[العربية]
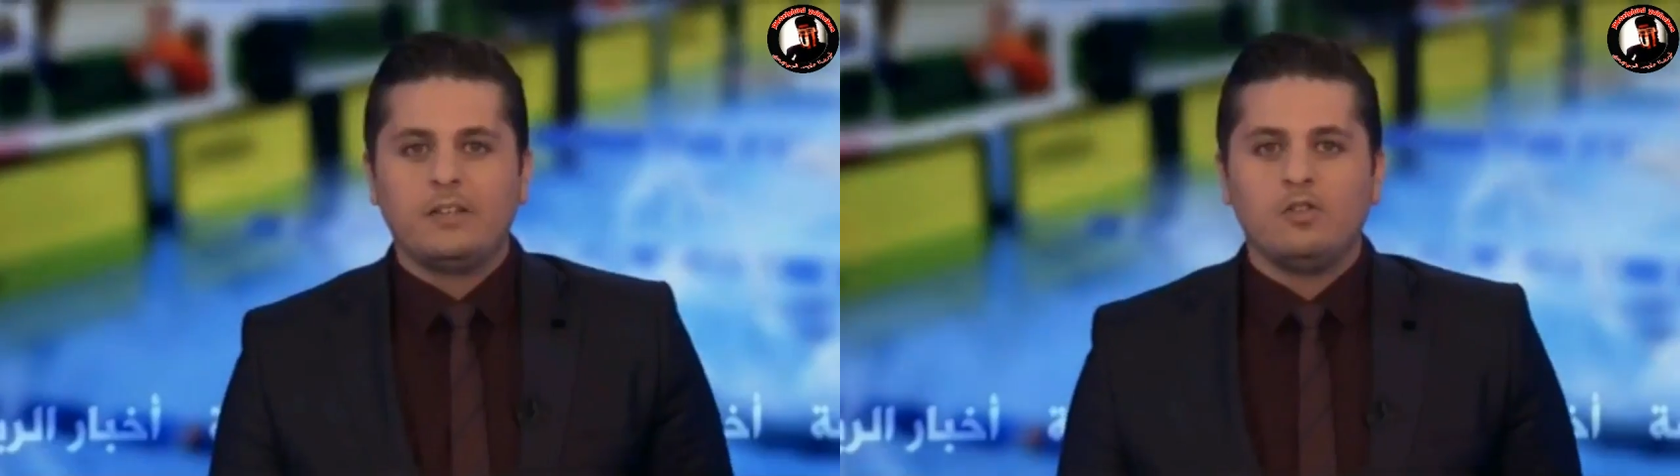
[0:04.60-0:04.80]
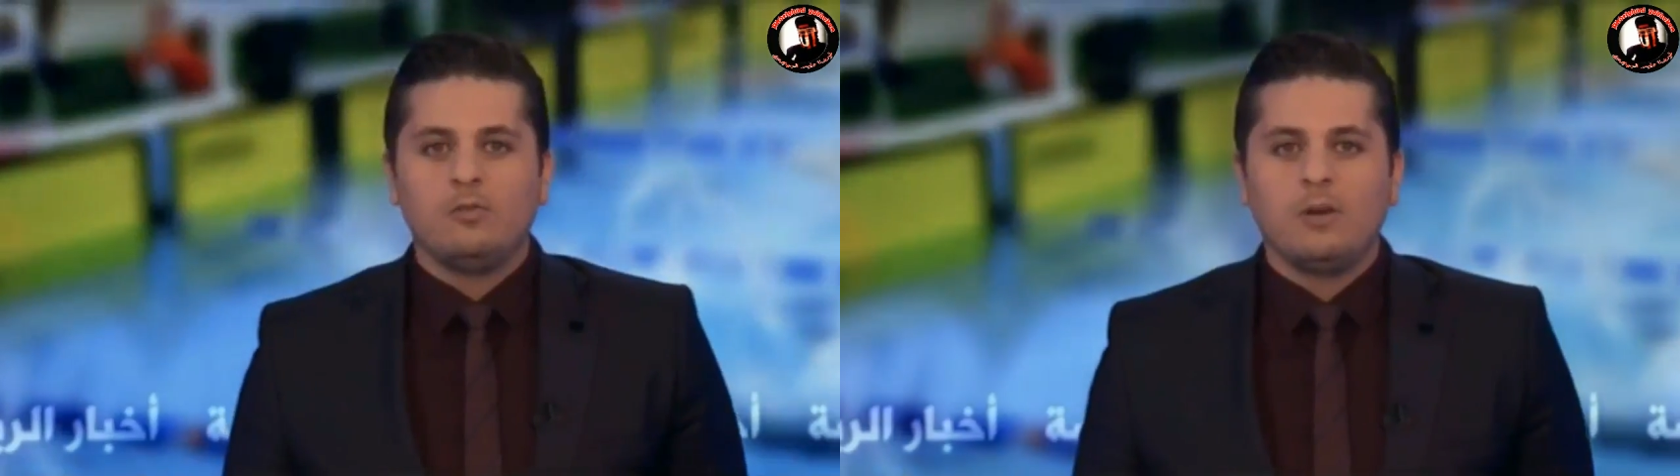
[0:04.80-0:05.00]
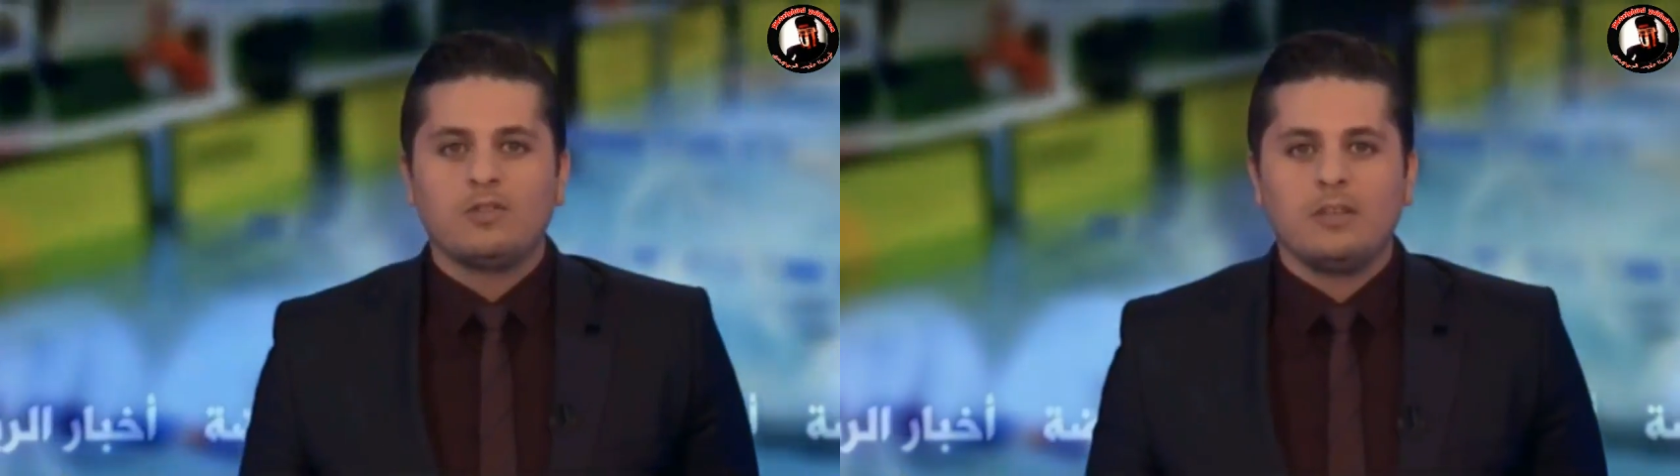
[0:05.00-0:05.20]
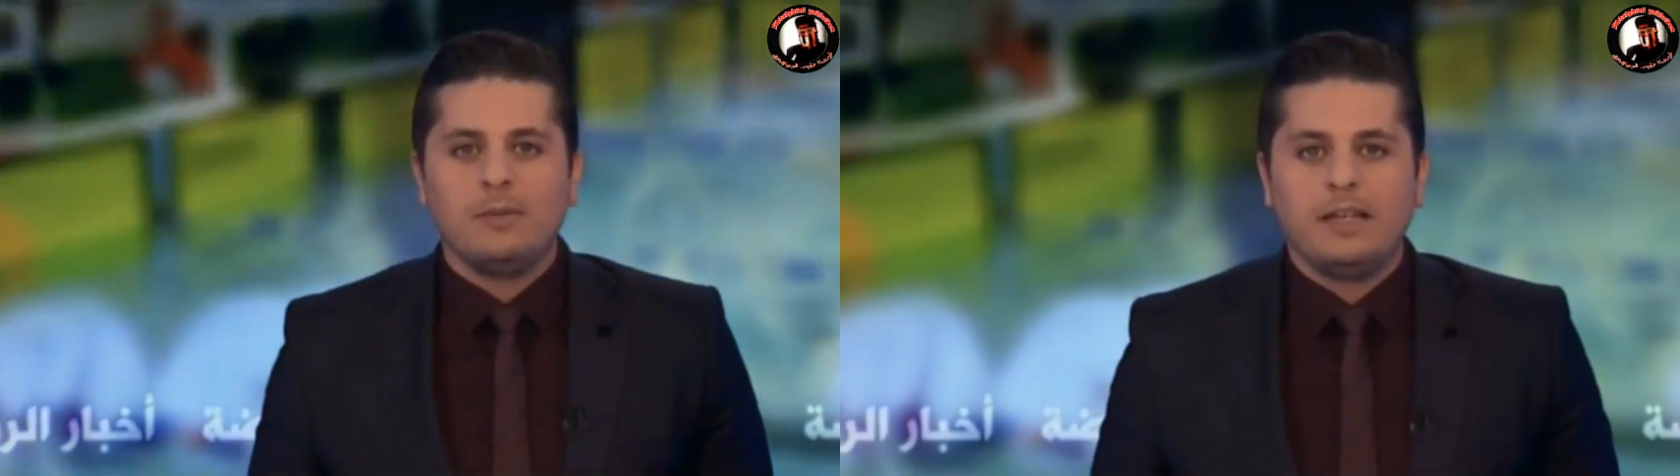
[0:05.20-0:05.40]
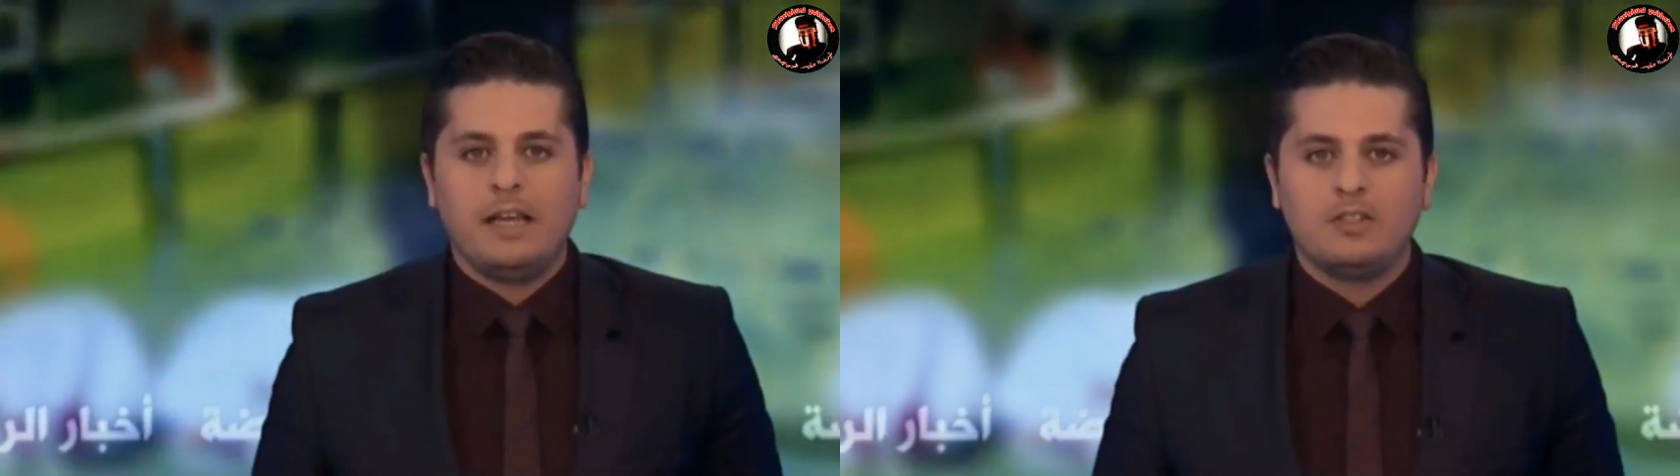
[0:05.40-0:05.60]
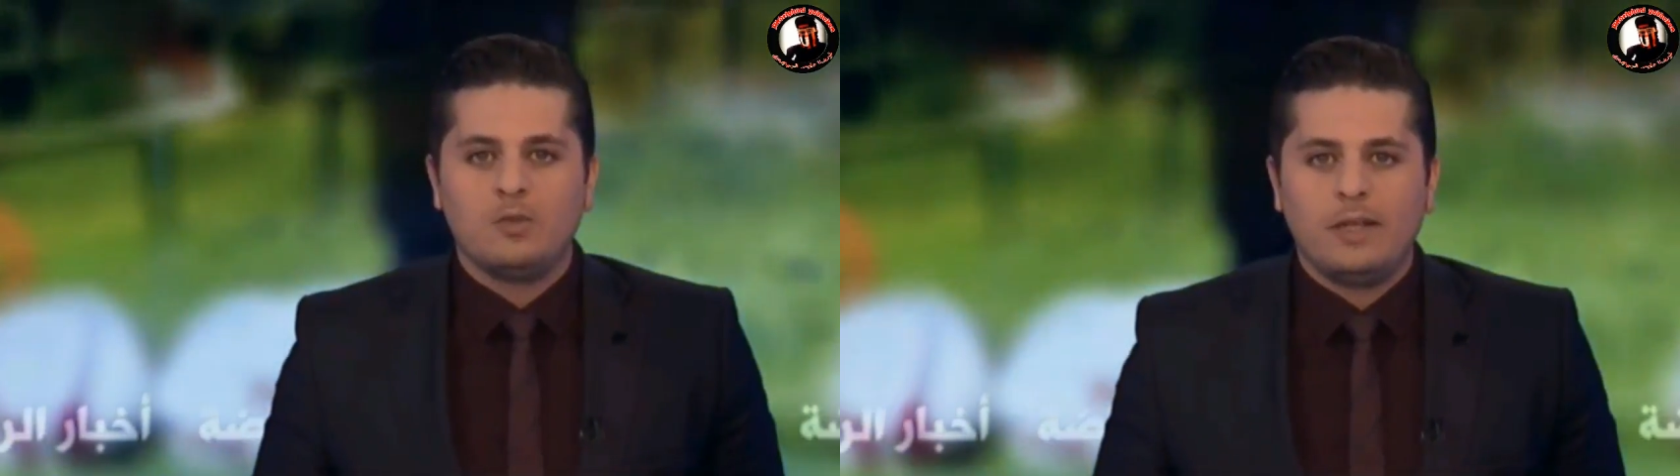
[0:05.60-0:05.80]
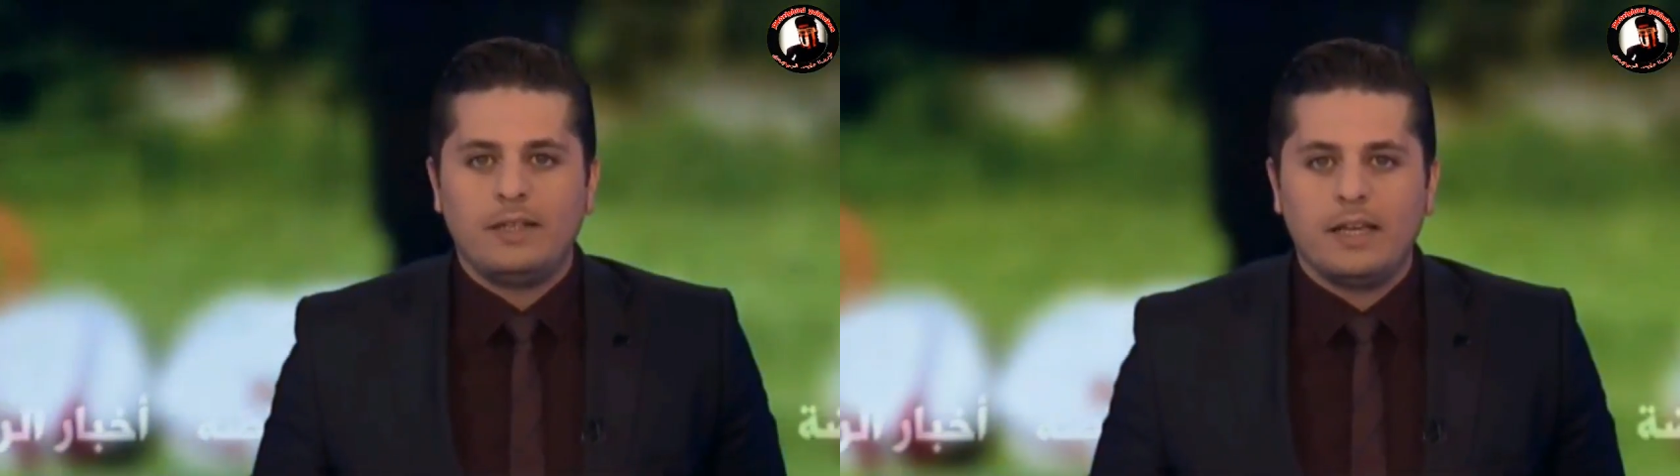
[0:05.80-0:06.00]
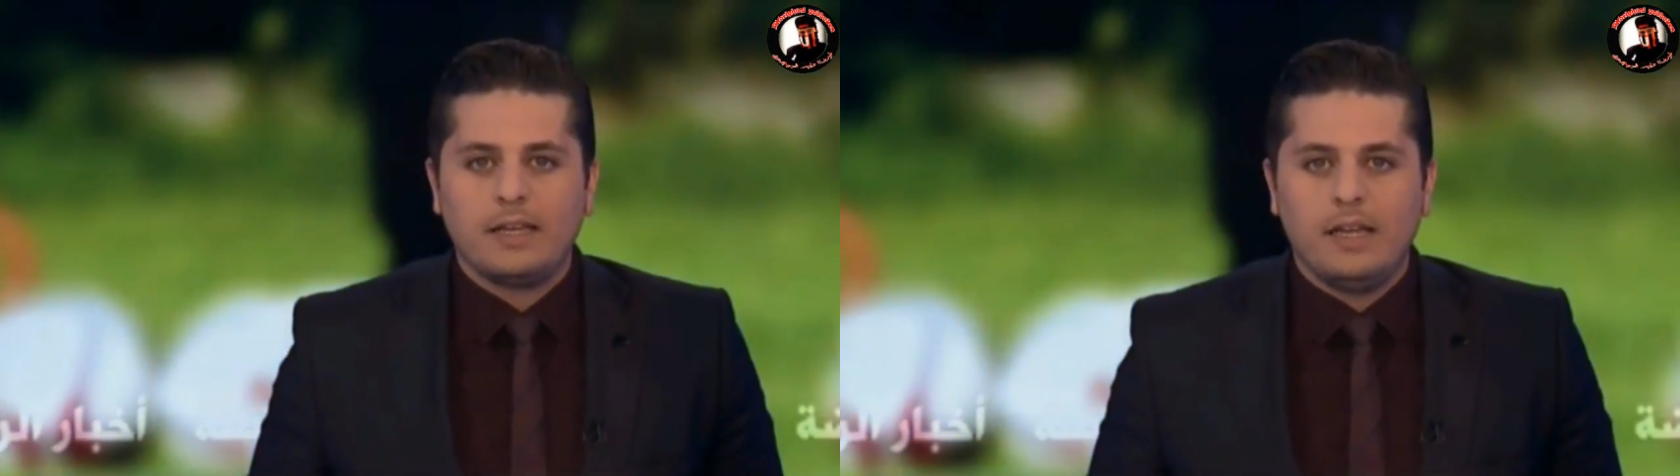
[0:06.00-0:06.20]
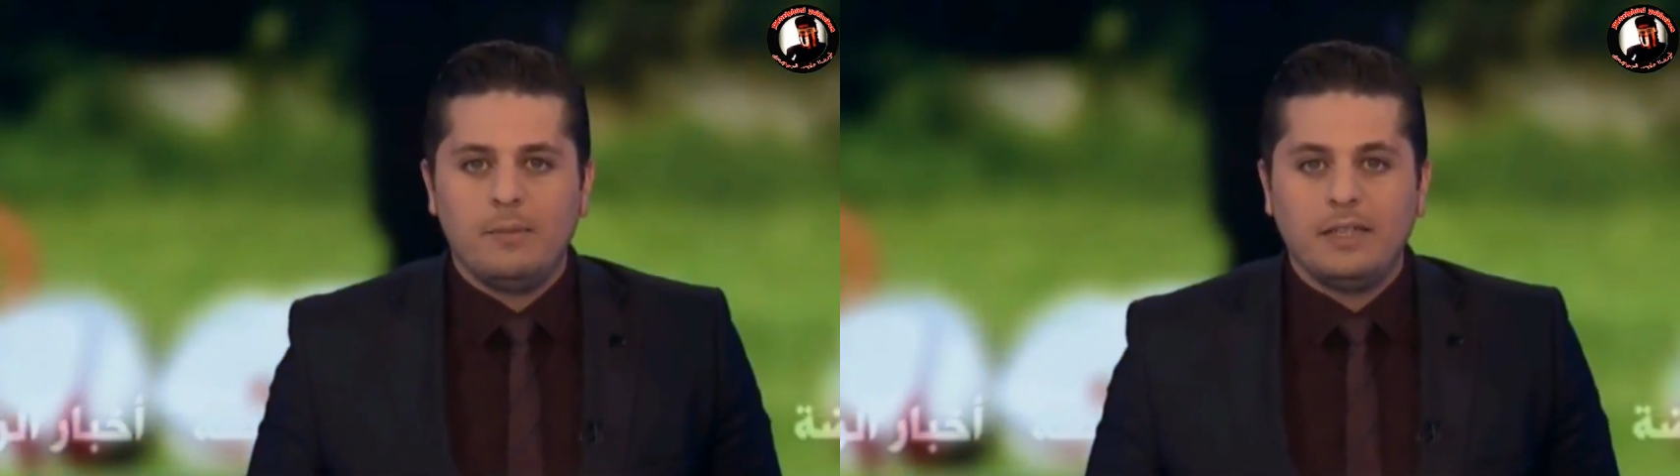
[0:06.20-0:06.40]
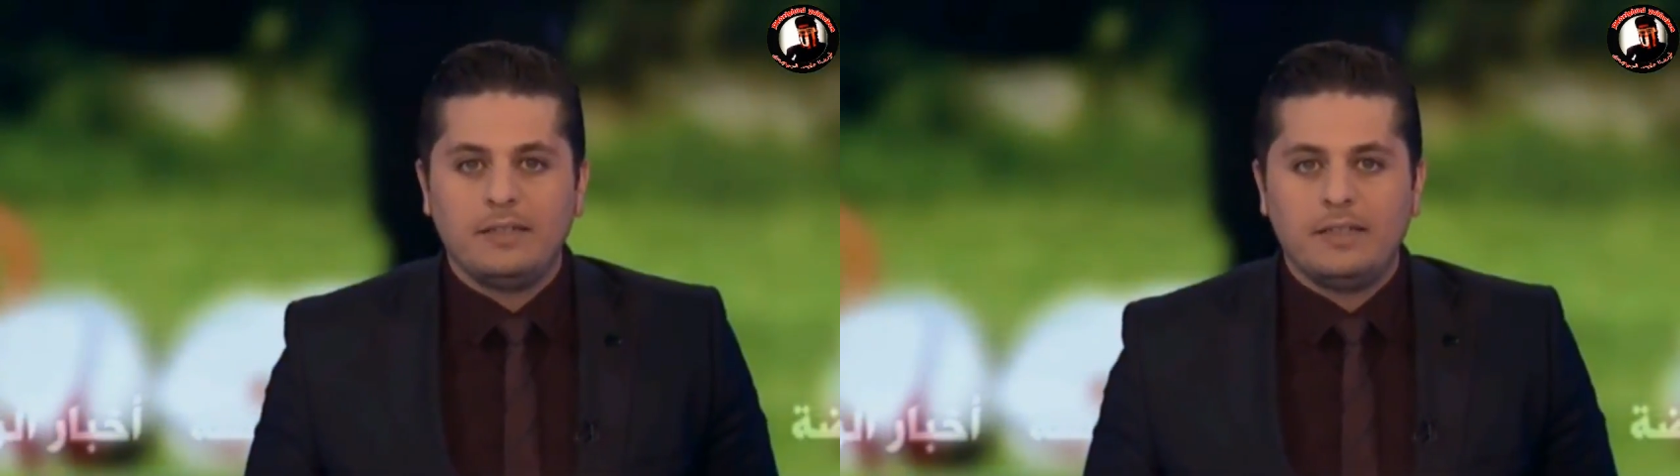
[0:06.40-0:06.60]
بداية موسم أسود
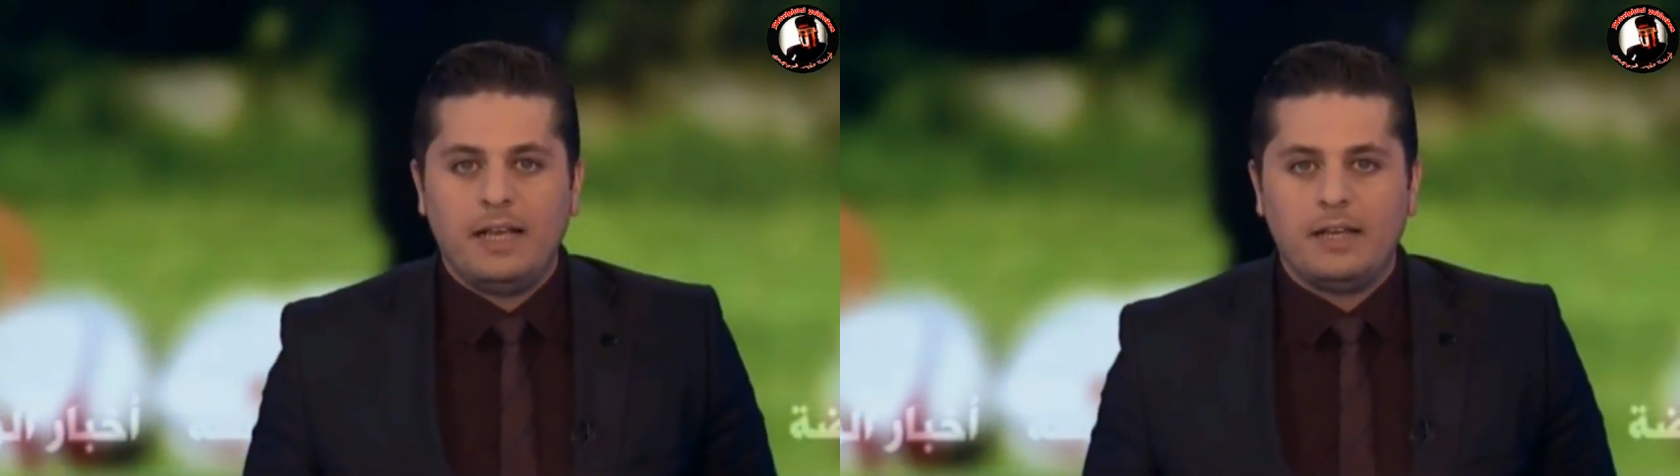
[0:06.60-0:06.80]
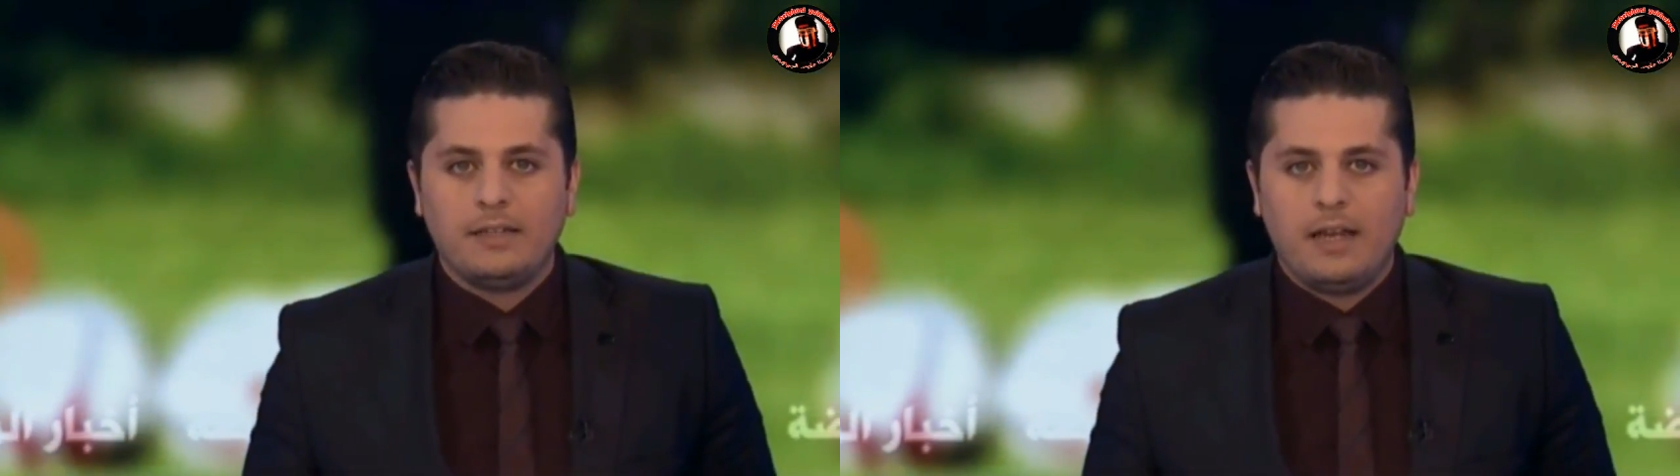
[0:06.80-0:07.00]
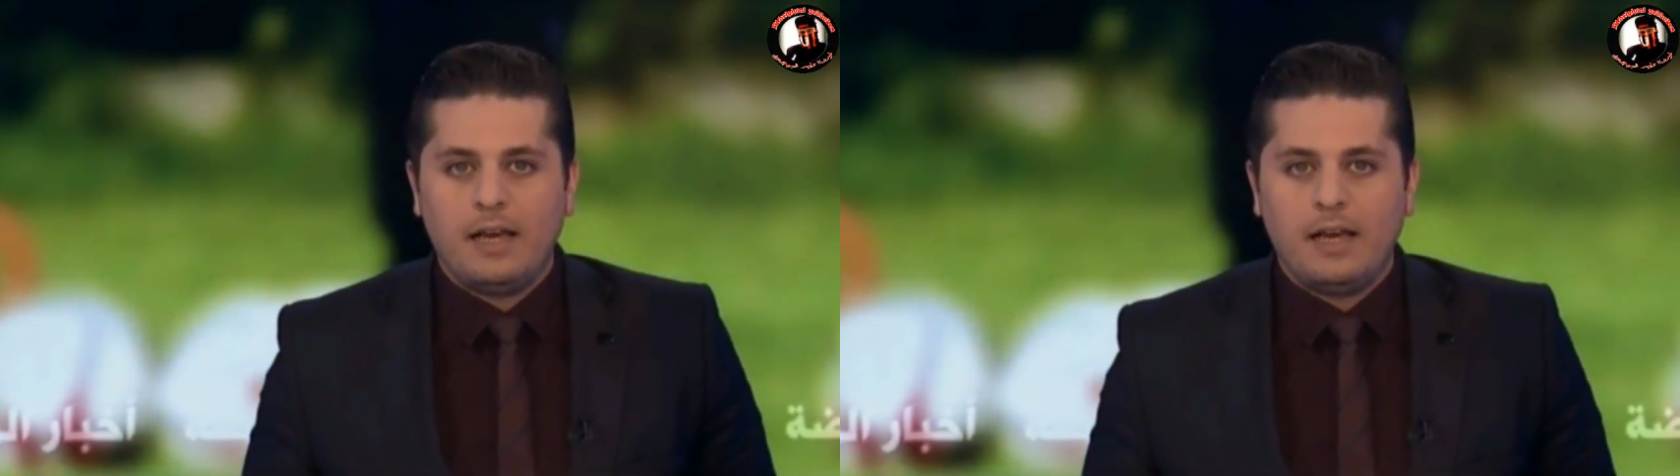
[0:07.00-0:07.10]
داخل بيت اتحاد